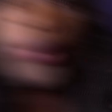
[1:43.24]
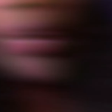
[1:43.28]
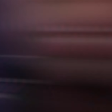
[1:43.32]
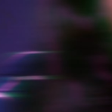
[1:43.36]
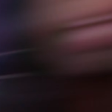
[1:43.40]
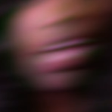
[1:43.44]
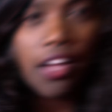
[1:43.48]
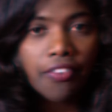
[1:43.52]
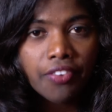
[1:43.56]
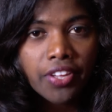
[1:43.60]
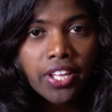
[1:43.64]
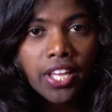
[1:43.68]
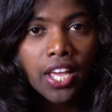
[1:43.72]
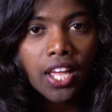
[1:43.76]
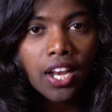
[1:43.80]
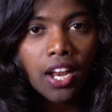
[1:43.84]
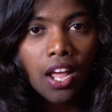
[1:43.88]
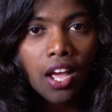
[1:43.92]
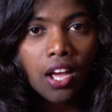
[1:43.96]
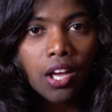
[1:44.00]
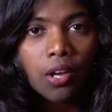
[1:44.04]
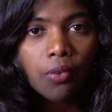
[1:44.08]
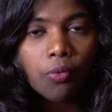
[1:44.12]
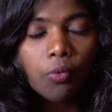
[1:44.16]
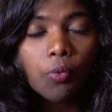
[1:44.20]
ஒரு
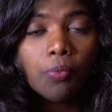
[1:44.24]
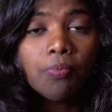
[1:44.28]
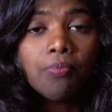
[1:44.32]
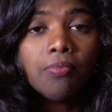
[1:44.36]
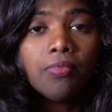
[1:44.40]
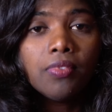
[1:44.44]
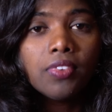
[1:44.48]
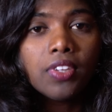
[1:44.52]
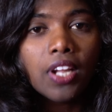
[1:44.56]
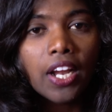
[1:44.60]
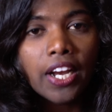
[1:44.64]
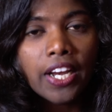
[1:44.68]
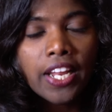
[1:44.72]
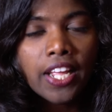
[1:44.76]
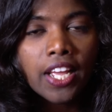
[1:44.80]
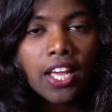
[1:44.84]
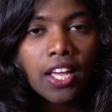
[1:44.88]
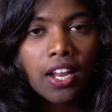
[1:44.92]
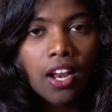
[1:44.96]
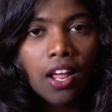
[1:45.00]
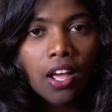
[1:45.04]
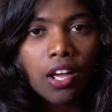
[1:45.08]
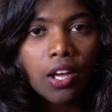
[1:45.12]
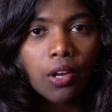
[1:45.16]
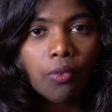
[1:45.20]
கவிஞராகவும்
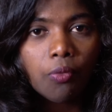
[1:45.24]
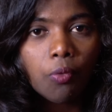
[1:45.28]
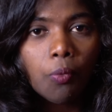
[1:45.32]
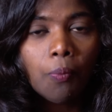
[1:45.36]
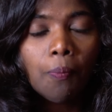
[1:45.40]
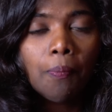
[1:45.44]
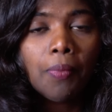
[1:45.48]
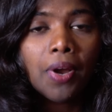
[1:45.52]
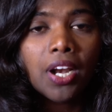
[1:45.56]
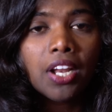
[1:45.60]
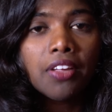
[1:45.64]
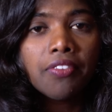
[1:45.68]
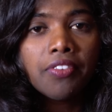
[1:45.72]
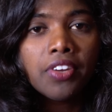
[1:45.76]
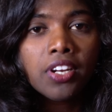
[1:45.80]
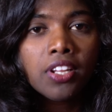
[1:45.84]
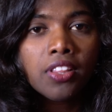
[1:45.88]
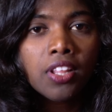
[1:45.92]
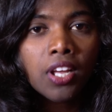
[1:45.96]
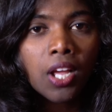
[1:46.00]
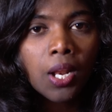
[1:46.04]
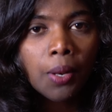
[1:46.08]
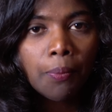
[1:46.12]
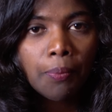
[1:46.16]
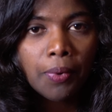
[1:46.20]
நடிகராகவும் பல
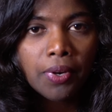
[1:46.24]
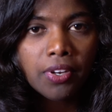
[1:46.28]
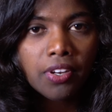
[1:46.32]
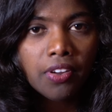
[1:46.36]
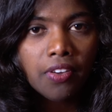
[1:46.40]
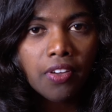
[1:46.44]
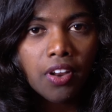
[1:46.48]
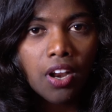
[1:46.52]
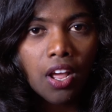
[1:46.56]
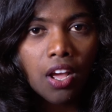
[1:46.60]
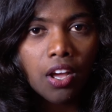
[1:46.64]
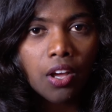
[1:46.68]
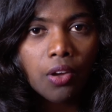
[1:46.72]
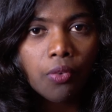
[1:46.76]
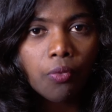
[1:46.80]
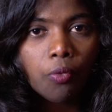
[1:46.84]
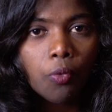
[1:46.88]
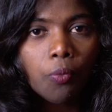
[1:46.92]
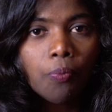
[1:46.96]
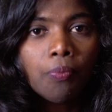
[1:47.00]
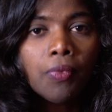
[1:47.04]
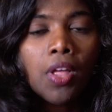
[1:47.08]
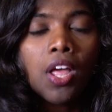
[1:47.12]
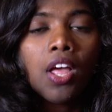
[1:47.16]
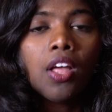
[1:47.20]
விருதுகள்
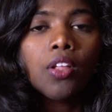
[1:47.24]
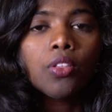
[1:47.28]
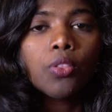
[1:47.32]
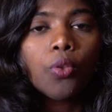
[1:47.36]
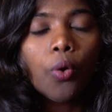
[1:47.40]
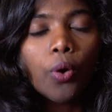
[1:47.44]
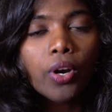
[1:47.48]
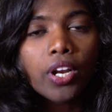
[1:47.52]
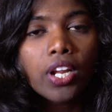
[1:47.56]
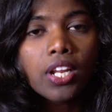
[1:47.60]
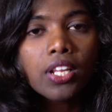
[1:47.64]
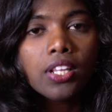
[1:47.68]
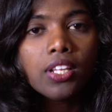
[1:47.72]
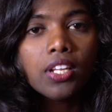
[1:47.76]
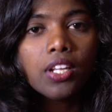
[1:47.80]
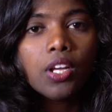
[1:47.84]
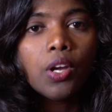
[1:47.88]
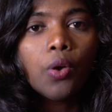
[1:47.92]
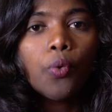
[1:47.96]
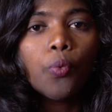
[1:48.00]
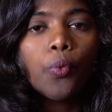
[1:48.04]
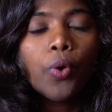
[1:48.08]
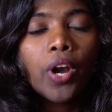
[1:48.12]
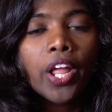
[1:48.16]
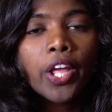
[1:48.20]
பெற்றவராகவும் தொடர்ந்து
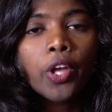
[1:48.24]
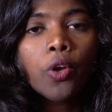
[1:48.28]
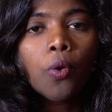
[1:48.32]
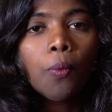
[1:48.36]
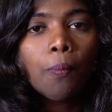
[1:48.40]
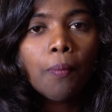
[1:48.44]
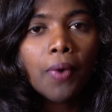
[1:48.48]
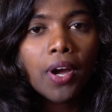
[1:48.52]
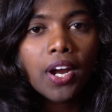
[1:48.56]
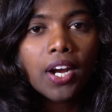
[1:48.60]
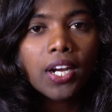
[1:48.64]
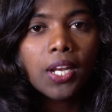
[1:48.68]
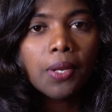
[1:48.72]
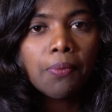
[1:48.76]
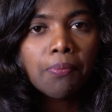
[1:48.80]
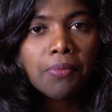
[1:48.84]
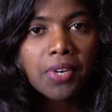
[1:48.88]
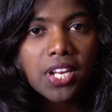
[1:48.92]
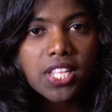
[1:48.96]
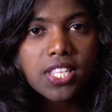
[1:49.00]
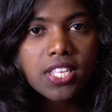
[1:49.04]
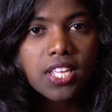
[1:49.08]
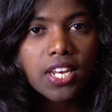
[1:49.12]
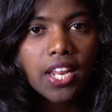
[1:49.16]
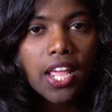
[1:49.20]
உழைக்கும் மக்களின்
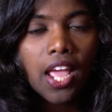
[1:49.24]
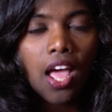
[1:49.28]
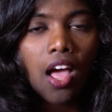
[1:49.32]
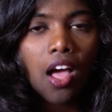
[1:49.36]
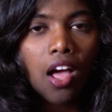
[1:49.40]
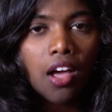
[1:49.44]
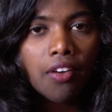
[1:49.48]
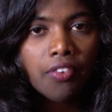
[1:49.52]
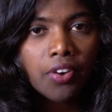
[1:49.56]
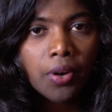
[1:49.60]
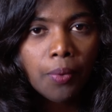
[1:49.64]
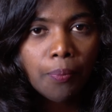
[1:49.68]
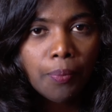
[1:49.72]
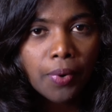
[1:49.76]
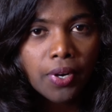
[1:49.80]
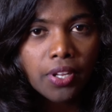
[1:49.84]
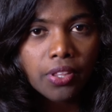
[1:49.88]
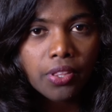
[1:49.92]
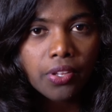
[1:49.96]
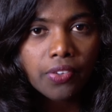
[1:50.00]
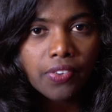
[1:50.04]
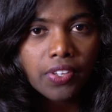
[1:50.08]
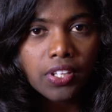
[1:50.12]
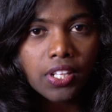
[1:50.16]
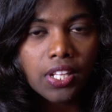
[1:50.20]
பிரச்சனையை
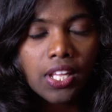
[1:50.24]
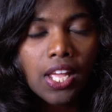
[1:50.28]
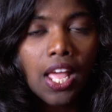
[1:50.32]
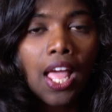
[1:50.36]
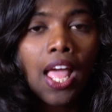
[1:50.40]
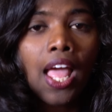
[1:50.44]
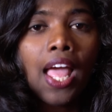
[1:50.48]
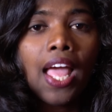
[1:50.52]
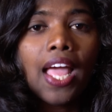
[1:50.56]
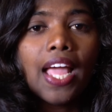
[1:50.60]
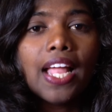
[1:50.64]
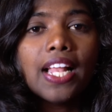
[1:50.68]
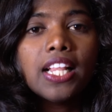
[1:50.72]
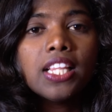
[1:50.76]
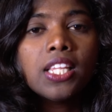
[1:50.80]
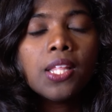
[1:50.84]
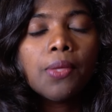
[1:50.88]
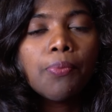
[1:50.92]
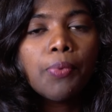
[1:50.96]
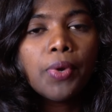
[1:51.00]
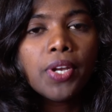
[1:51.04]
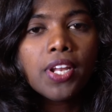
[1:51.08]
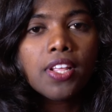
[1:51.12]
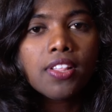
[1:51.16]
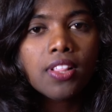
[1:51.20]
ஆவணப்படுத்துவது
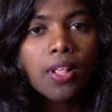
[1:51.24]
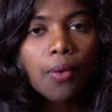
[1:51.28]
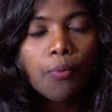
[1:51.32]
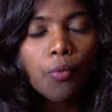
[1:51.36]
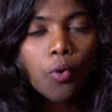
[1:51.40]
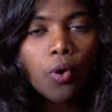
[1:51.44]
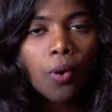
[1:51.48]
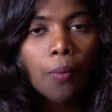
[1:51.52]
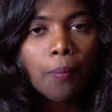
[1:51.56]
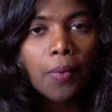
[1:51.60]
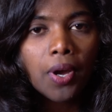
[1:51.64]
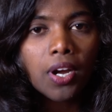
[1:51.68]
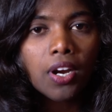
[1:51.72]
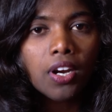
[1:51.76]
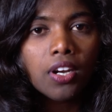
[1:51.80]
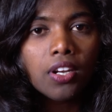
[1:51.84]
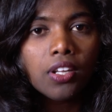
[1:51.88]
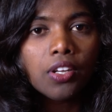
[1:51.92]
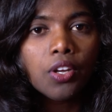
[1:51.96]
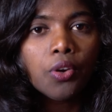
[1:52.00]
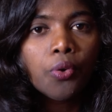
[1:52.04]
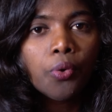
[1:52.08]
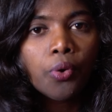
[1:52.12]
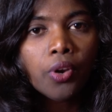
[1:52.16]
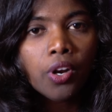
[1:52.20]
எல்ஜிபிடி சமூக
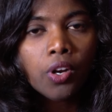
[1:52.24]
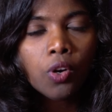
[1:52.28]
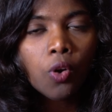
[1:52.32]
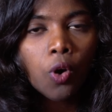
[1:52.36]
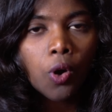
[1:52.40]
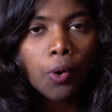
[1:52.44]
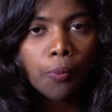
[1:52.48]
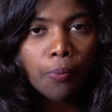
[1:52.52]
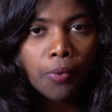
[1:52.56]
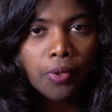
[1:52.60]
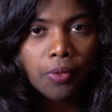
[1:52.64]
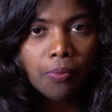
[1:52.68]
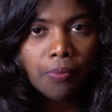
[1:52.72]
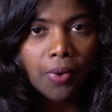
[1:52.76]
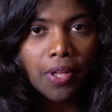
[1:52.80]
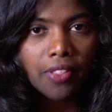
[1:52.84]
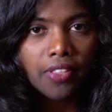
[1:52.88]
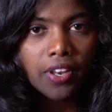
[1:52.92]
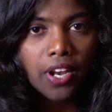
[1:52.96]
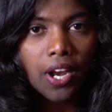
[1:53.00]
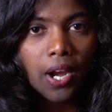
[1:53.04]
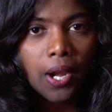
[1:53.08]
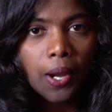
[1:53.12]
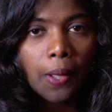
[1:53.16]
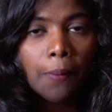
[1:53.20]
மக்களுக்கு குரல் கொடுப்பது
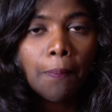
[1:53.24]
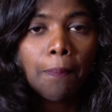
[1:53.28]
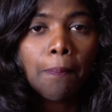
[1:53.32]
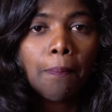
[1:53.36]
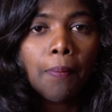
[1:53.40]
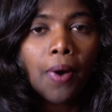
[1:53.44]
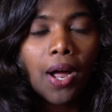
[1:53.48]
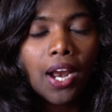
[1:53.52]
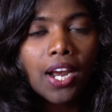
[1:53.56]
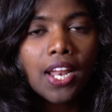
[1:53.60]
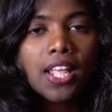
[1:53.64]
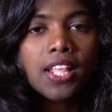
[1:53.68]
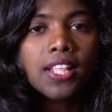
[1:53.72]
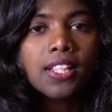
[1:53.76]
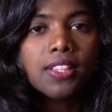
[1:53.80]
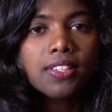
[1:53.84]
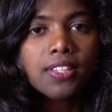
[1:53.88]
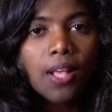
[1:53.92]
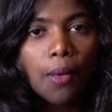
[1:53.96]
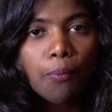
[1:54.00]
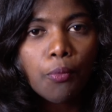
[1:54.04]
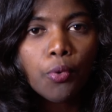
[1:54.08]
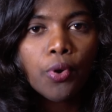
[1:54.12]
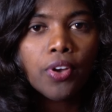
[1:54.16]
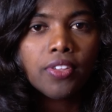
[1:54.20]
மாதிரியான பல
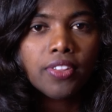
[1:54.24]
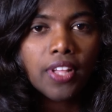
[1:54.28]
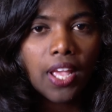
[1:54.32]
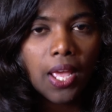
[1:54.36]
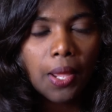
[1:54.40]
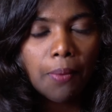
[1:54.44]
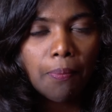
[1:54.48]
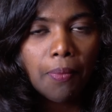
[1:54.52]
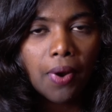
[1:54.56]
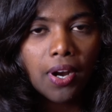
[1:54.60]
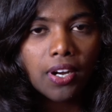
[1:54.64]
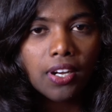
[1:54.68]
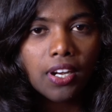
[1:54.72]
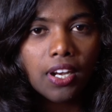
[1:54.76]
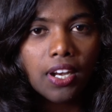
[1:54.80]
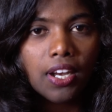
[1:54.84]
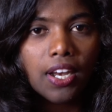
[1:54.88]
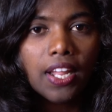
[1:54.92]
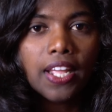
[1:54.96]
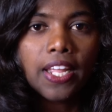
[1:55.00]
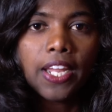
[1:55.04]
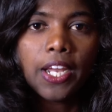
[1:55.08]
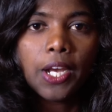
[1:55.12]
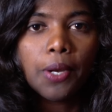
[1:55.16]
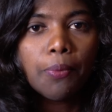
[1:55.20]
சமூக
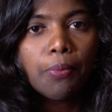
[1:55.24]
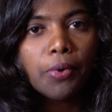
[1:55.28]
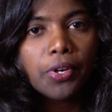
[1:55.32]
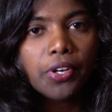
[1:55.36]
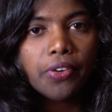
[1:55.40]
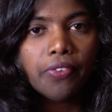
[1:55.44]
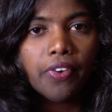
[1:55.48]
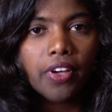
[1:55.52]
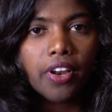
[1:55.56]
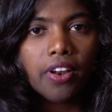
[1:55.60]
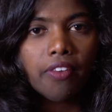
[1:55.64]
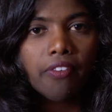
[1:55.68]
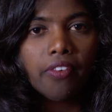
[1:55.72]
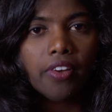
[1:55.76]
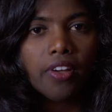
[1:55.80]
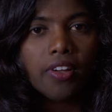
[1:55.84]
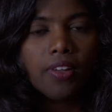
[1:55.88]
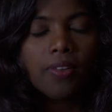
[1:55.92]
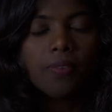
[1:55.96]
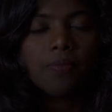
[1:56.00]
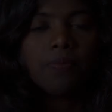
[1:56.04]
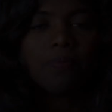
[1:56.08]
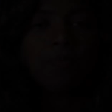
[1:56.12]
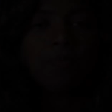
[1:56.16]
செயற்பாட்டில் ஈடுபட்டு வரவங்க